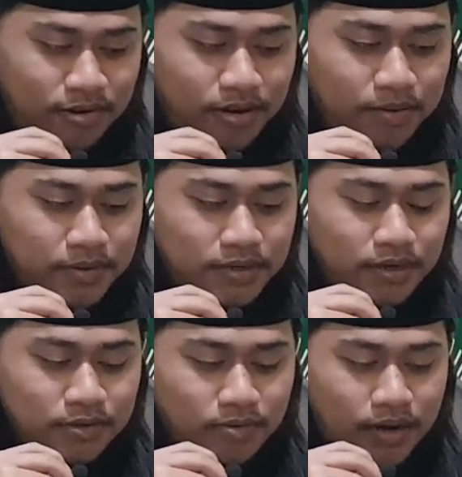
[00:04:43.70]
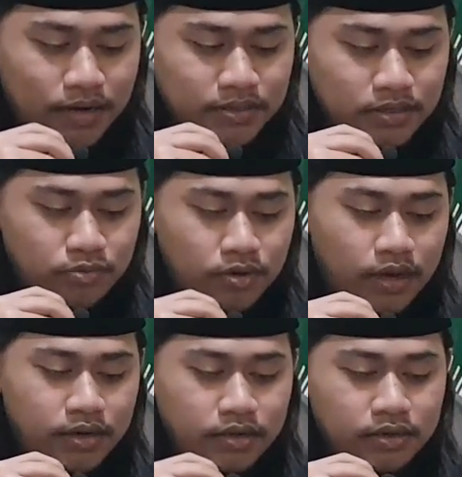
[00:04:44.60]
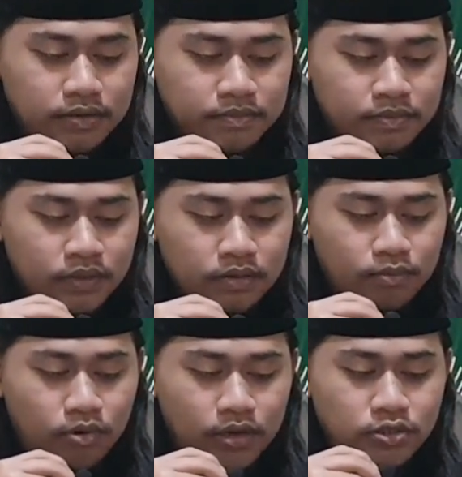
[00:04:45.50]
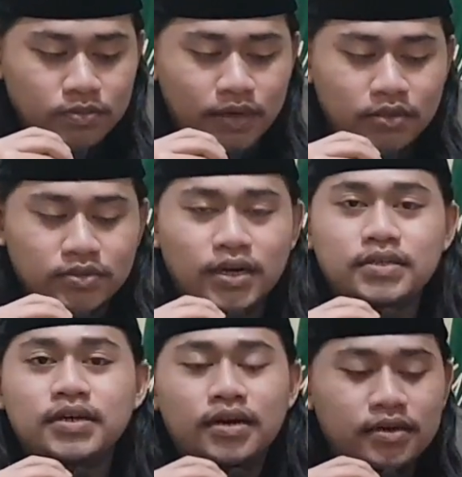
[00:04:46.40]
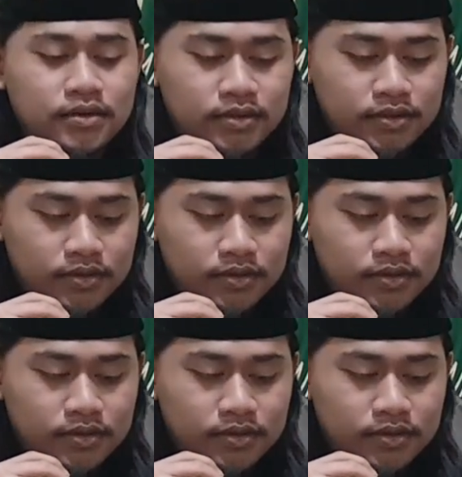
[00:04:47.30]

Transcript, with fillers: oleh Menteri Keuangan Sri Mulyani. Bukan cuma itu saja,